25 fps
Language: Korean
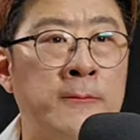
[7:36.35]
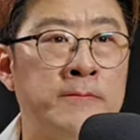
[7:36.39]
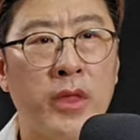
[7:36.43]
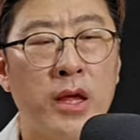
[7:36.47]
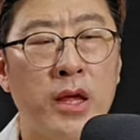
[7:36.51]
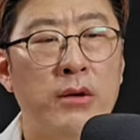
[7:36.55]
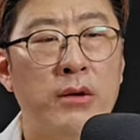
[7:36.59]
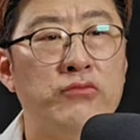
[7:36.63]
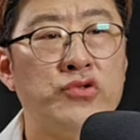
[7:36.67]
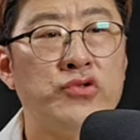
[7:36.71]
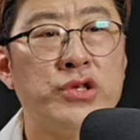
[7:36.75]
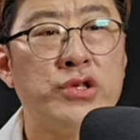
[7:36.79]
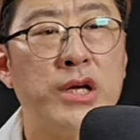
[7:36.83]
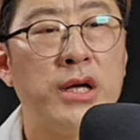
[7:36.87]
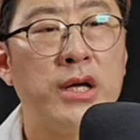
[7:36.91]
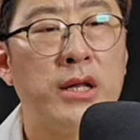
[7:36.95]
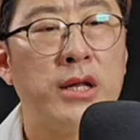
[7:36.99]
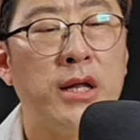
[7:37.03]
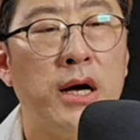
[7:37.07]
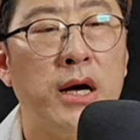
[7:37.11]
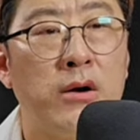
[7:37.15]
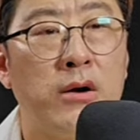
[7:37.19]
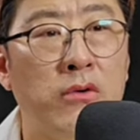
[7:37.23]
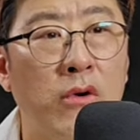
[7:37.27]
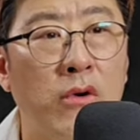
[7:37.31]
이
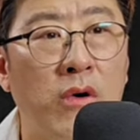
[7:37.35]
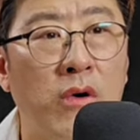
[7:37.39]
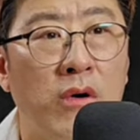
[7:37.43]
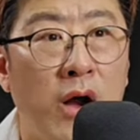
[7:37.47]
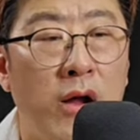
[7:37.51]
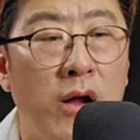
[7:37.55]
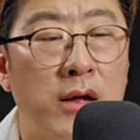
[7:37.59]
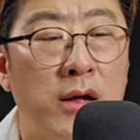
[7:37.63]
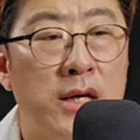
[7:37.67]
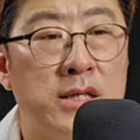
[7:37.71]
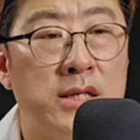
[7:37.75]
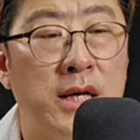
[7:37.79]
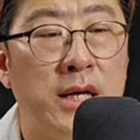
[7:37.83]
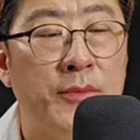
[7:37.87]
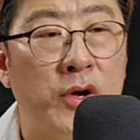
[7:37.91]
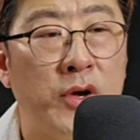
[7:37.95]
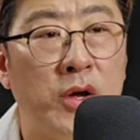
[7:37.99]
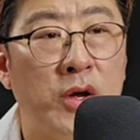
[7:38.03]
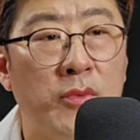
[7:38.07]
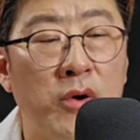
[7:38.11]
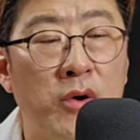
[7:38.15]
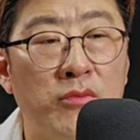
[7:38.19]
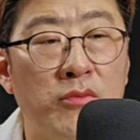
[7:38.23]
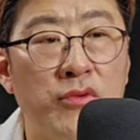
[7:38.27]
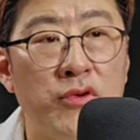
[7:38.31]
문재인이하고 이재명이
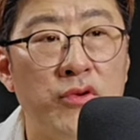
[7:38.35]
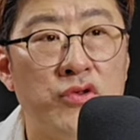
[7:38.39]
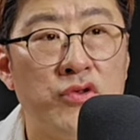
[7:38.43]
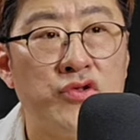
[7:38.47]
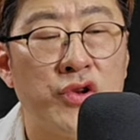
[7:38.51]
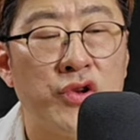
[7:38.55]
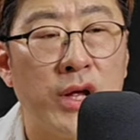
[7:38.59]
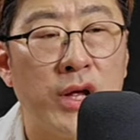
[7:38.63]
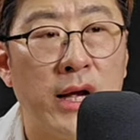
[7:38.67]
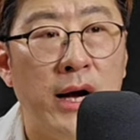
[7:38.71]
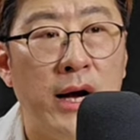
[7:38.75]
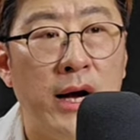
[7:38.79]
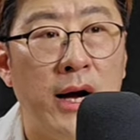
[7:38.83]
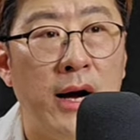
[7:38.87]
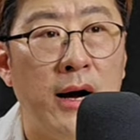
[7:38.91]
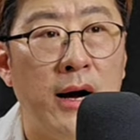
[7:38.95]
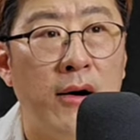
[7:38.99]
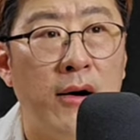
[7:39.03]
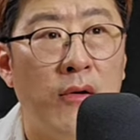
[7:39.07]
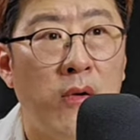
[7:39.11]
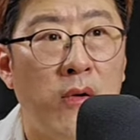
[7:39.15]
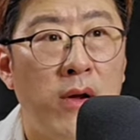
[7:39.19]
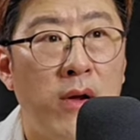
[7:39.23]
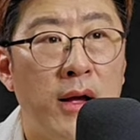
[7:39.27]
명분을 주니까